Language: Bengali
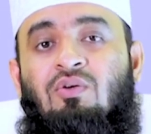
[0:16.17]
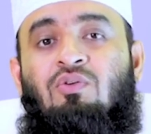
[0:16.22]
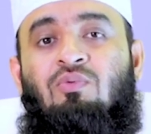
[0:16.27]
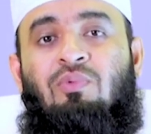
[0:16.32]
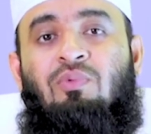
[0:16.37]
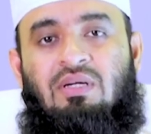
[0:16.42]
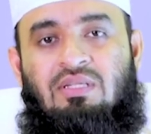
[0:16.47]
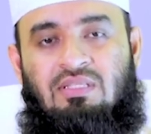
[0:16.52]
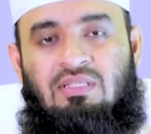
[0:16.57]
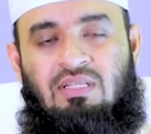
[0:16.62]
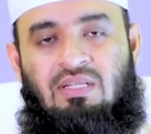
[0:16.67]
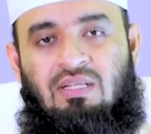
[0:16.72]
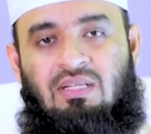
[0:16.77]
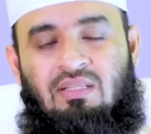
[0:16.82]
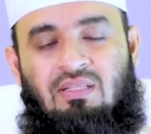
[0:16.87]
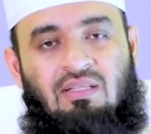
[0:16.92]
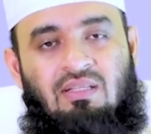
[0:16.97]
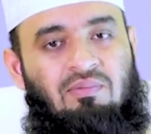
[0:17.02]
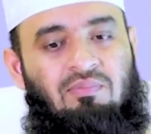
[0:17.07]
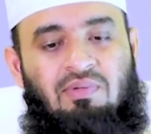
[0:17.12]
চিরকুমার
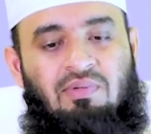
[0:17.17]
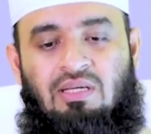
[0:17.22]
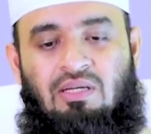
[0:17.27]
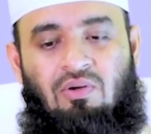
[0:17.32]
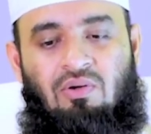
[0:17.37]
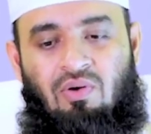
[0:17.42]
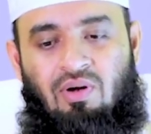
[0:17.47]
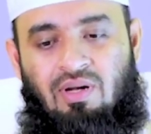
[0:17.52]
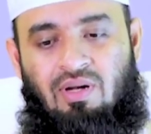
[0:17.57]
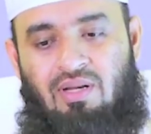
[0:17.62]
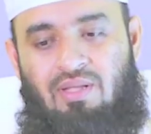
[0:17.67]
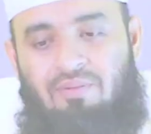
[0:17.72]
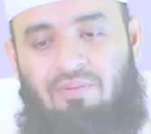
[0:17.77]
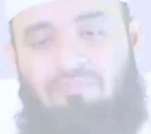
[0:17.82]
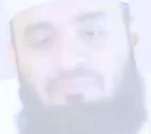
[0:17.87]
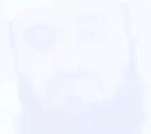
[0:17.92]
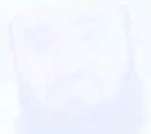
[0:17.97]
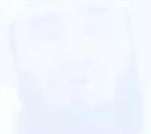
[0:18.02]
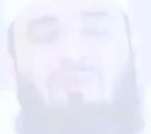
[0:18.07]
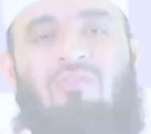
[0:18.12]
ছিলেন তিনি বিয়ে করেন
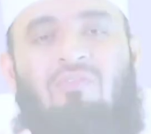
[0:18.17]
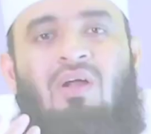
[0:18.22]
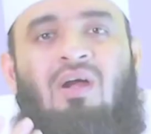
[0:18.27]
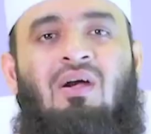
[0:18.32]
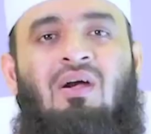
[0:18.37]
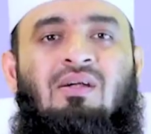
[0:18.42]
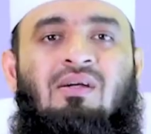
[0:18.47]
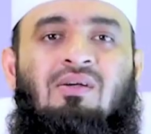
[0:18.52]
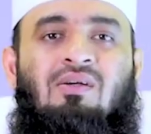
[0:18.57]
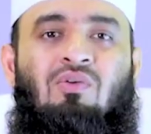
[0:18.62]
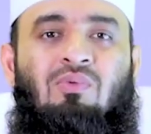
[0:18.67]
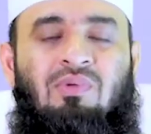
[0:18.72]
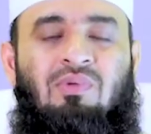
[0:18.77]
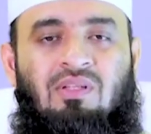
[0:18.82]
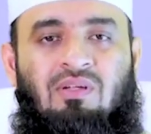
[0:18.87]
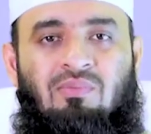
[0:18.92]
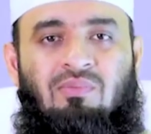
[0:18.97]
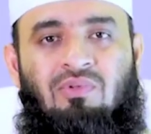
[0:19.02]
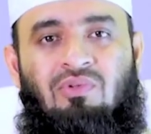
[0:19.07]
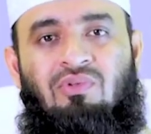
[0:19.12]
সফট হার্টেড
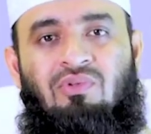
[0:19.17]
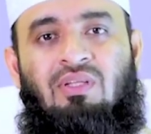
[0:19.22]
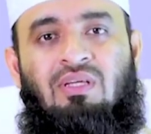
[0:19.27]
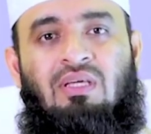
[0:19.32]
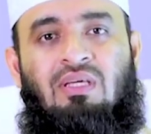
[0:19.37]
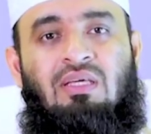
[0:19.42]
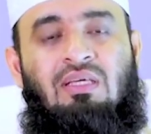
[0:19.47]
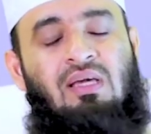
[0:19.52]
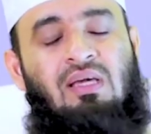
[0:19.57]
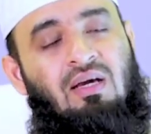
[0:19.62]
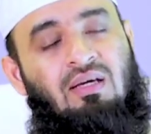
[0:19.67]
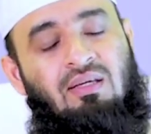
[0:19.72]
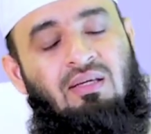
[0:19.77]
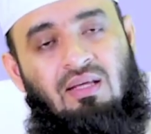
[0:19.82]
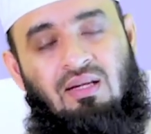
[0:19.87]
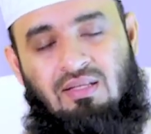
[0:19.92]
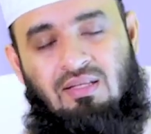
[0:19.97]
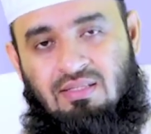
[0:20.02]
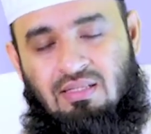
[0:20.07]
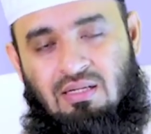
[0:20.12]
নবীদের মধ্যে থেকে
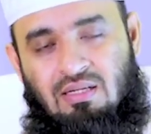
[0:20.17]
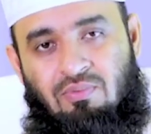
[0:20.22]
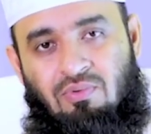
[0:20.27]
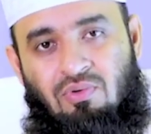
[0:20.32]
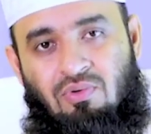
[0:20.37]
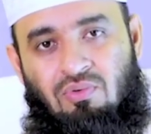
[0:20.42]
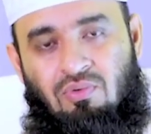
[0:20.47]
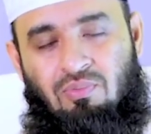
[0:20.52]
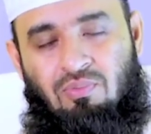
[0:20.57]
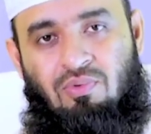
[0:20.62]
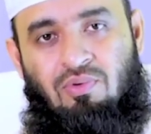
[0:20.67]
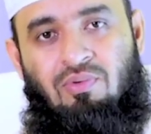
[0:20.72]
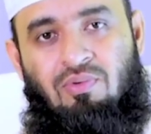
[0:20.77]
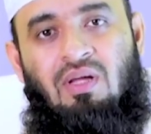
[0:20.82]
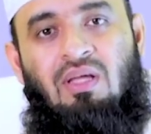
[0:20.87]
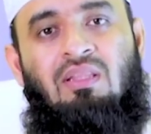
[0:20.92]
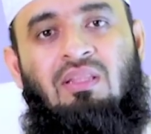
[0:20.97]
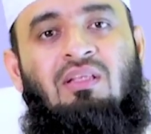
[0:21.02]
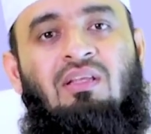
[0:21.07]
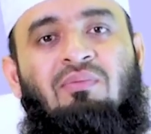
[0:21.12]
ইয়াহিয়া ইসলাম অন্যতম
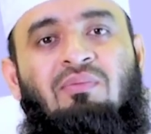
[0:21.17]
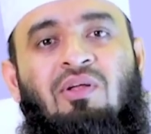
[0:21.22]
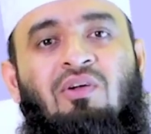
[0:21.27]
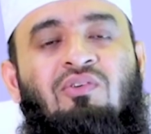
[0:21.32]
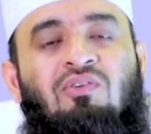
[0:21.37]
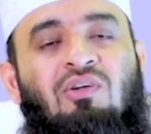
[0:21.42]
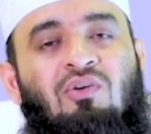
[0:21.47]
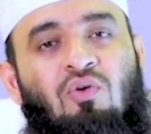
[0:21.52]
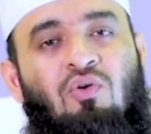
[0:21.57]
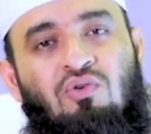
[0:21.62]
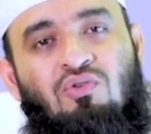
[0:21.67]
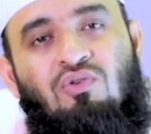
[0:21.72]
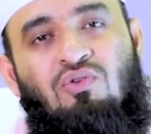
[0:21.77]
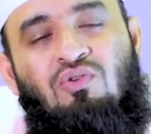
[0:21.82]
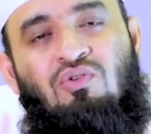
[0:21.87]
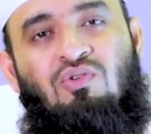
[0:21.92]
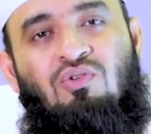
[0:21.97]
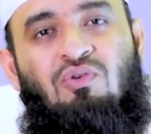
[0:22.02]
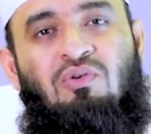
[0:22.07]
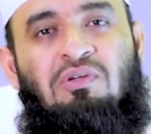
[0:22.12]
তিনি মানুষের কষ্ট
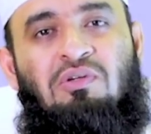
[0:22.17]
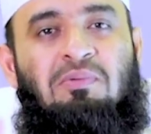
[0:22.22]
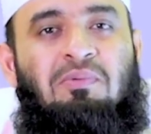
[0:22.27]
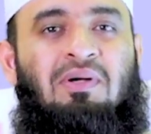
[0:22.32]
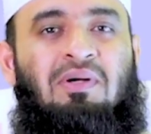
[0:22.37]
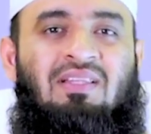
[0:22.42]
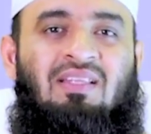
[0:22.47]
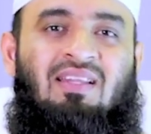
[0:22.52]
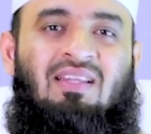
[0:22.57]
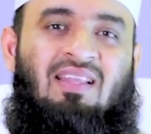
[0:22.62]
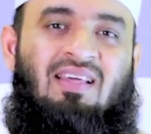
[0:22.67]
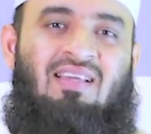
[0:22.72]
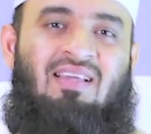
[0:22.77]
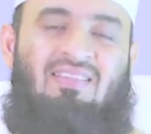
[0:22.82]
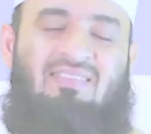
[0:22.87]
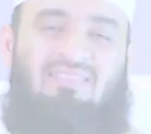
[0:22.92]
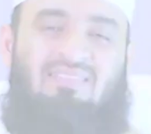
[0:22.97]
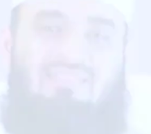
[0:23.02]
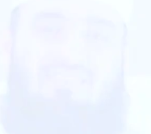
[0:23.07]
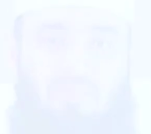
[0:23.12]
সহ্য করতে পারতেন না
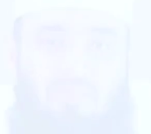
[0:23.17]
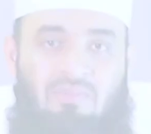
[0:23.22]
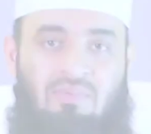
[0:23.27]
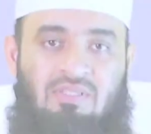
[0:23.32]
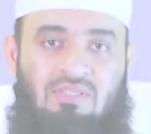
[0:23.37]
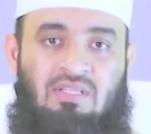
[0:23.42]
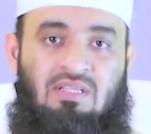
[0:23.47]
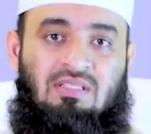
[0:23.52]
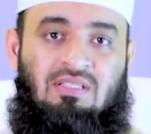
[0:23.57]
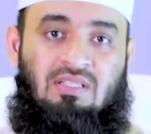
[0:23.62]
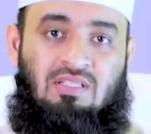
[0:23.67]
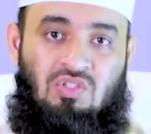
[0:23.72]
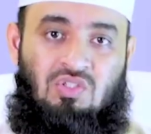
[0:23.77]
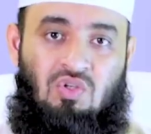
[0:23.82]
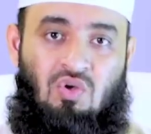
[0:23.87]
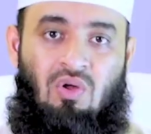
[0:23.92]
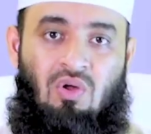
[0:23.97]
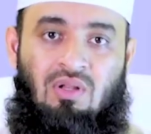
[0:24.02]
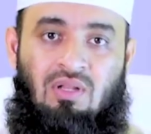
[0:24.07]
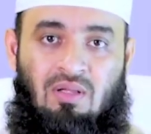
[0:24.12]
আমরা জানি যে
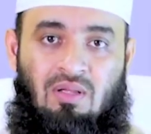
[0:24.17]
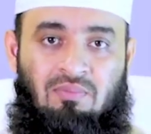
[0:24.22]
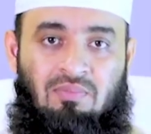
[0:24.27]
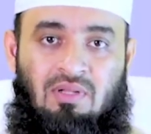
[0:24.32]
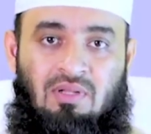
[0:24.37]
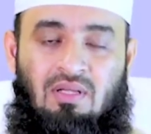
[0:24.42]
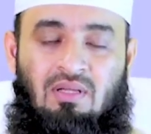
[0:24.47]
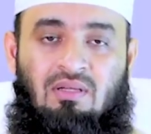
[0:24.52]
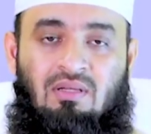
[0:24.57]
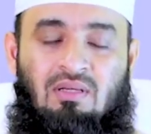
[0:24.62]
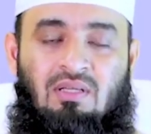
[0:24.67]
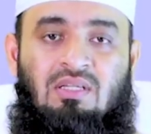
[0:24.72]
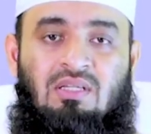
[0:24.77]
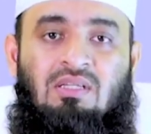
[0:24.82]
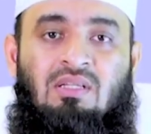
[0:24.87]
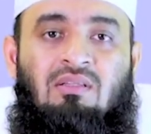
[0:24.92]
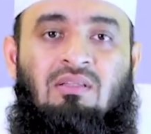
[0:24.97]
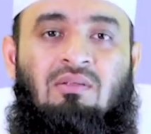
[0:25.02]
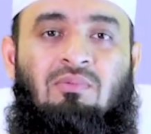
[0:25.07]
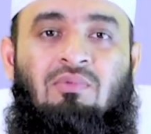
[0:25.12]
জন নামটা
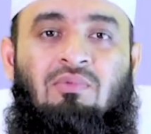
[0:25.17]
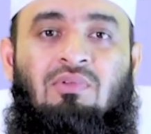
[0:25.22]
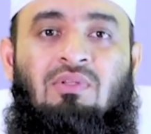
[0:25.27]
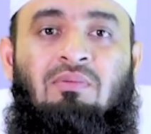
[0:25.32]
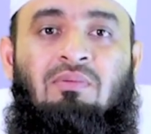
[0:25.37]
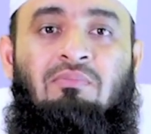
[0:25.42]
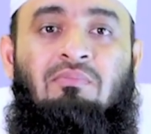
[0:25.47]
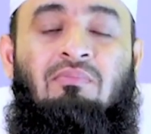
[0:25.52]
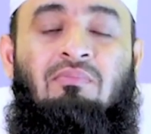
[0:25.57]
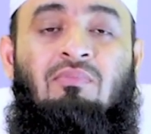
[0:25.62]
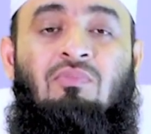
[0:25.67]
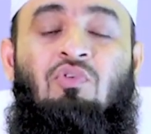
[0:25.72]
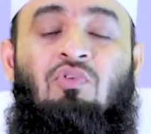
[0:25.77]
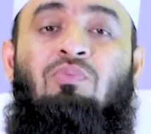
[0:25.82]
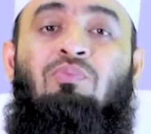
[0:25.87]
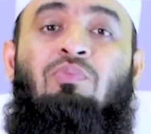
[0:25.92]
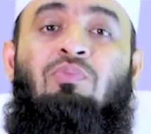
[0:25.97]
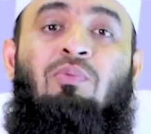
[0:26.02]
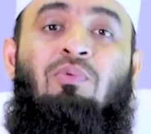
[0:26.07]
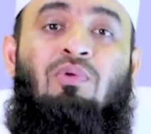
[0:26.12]
খ্রিস্টানদের মধ্যে
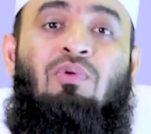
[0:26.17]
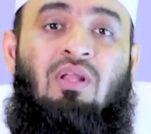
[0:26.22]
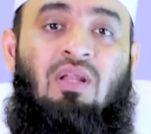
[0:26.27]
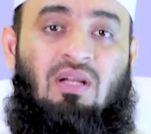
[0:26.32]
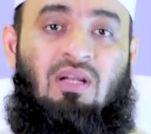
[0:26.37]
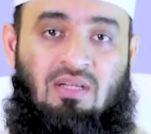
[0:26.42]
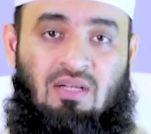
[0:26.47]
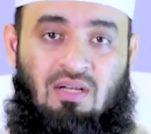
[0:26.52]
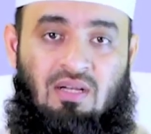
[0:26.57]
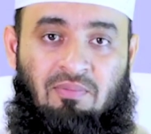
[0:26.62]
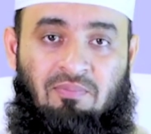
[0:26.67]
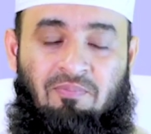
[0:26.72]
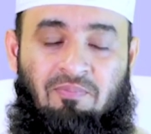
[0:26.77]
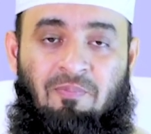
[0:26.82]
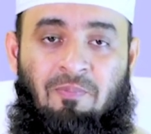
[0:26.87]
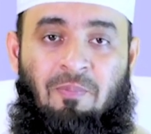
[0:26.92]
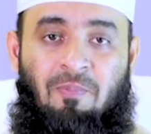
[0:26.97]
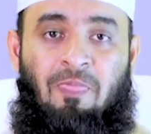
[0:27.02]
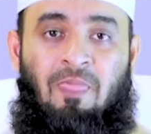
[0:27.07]
খুব পপুলার একটা নাম